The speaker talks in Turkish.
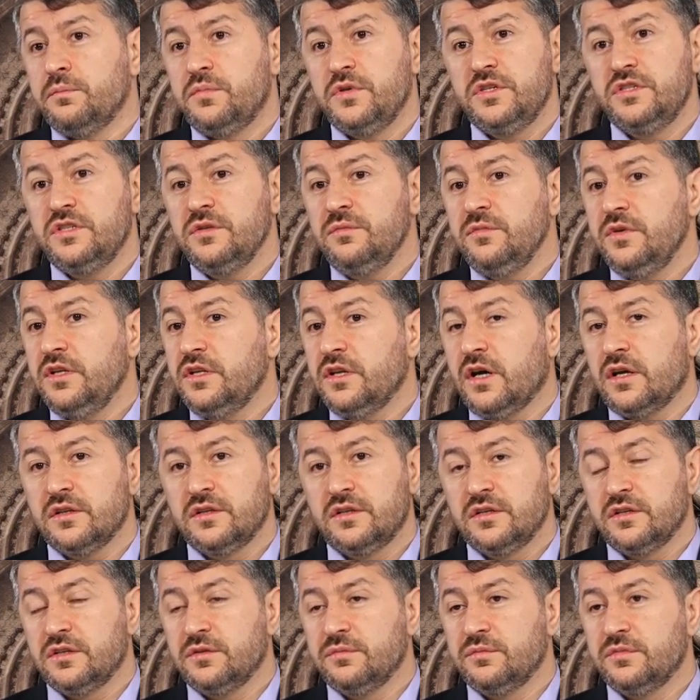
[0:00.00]
Bizim
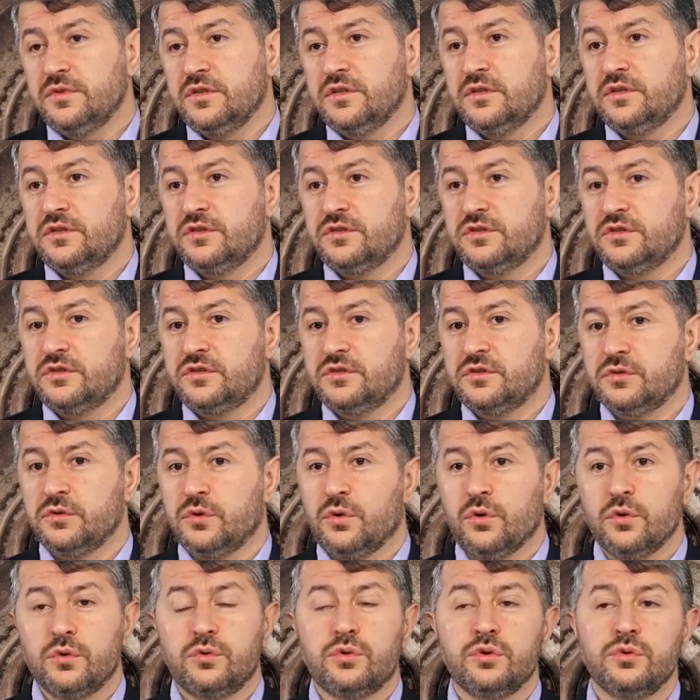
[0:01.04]
inandığımız,
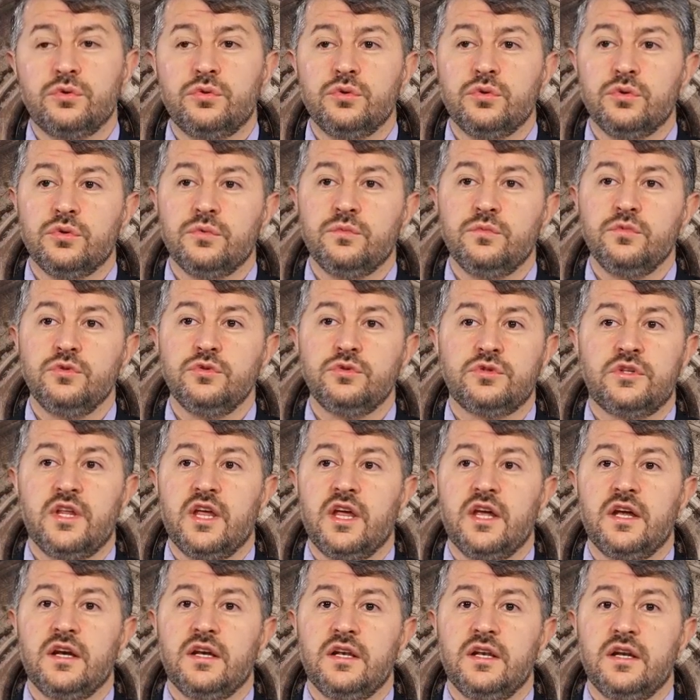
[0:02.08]
okuduğumuz
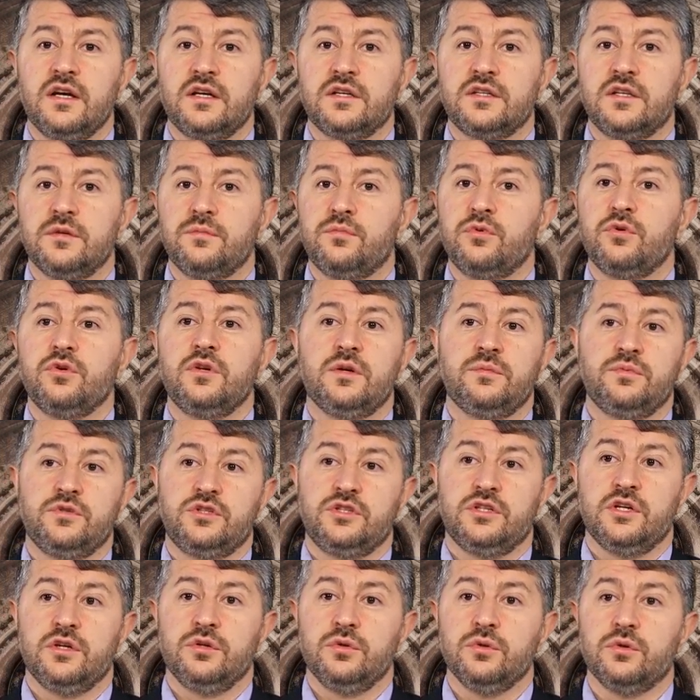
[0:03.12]
değerlerde böyle bir
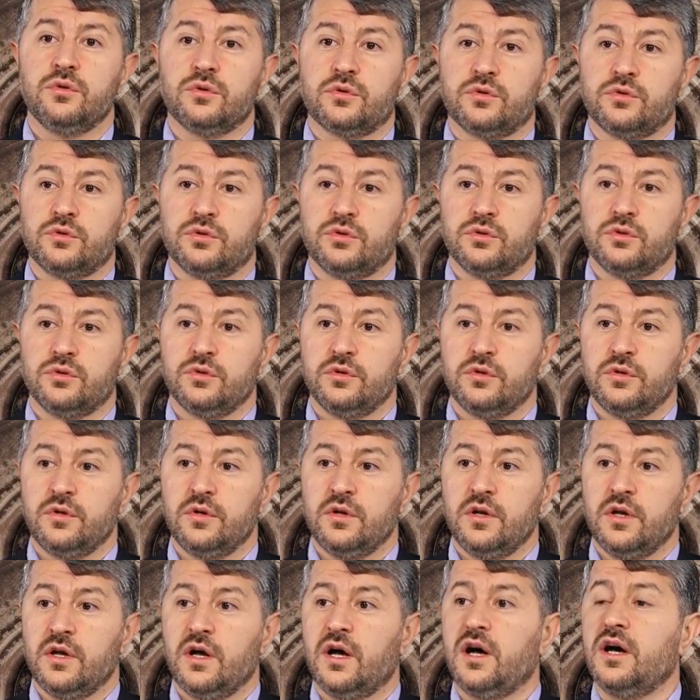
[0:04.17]
şey yok.
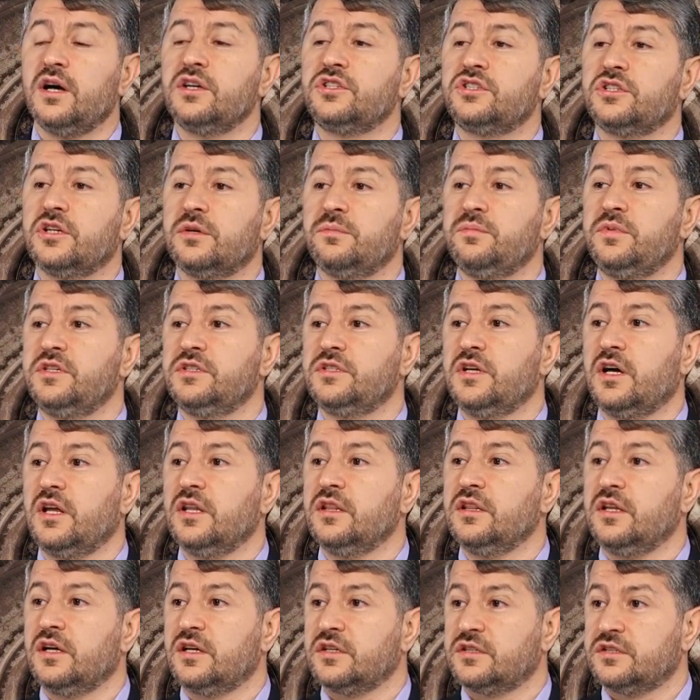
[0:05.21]
Haşa biz
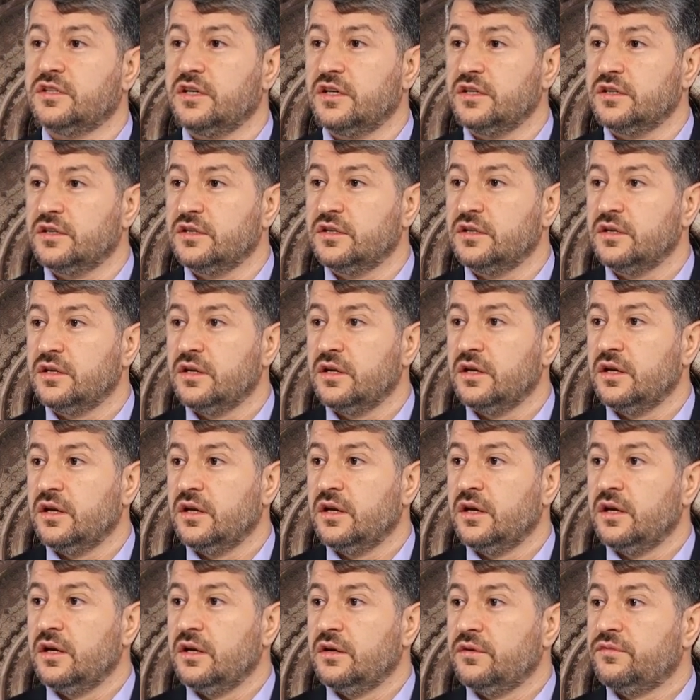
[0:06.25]
Allah'tan
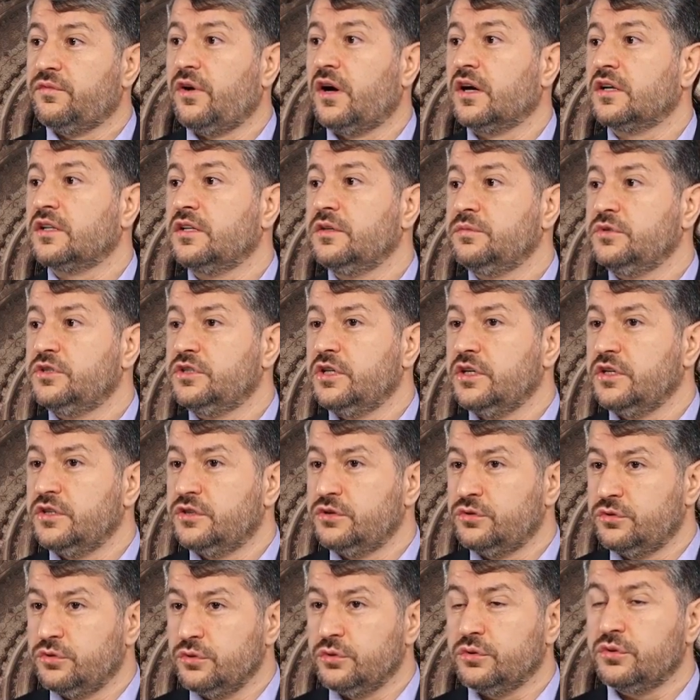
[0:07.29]
farklı bir şey
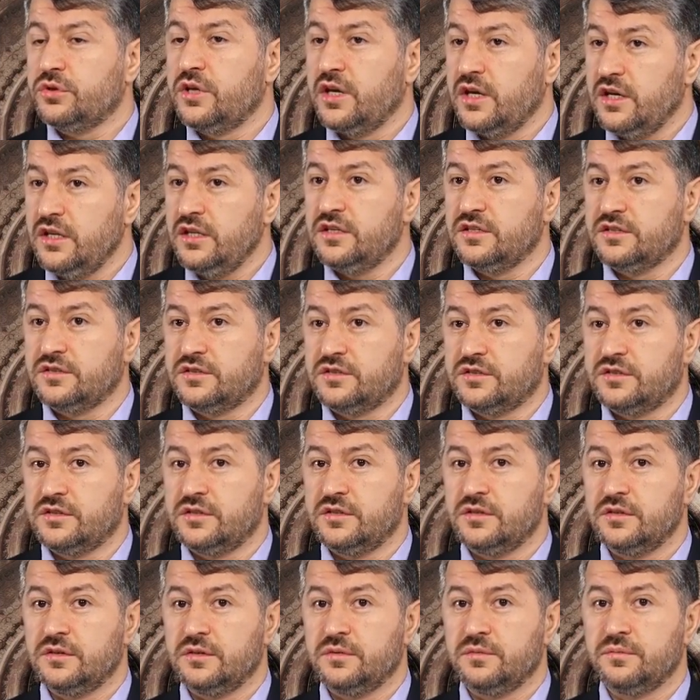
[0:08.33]
istiyor
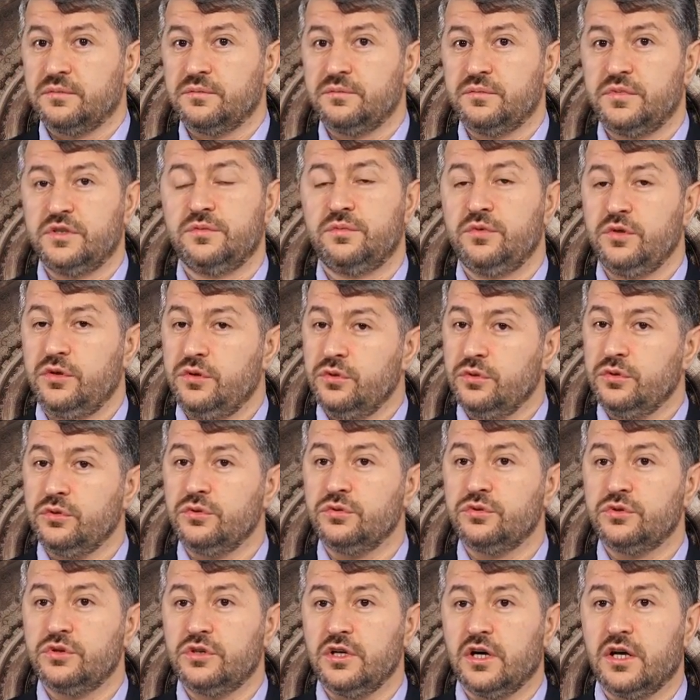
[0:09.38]
değiliz. Biz
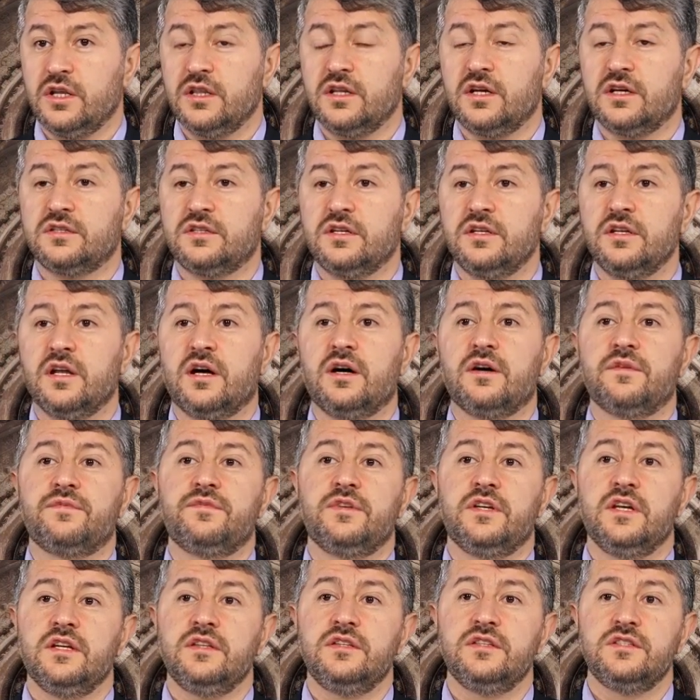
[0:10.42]
biliyoruz ki Allah'tan
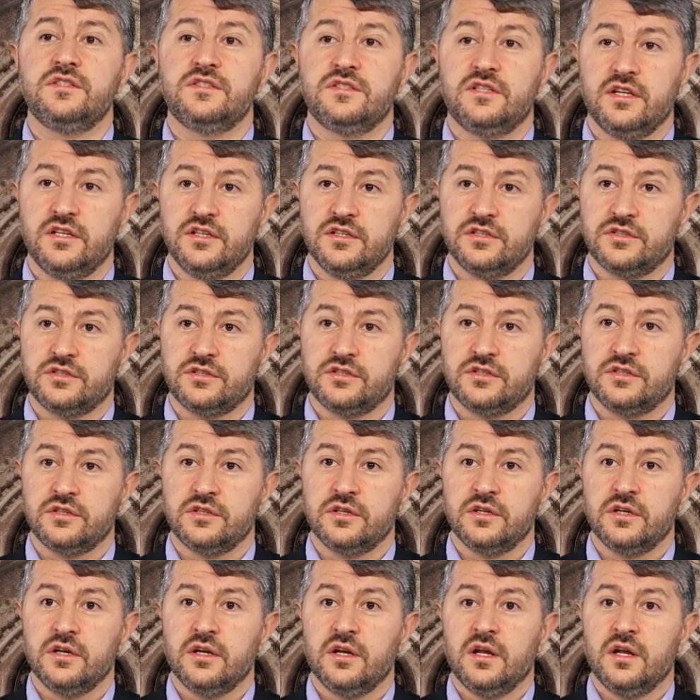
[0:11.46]
afiyet istenir.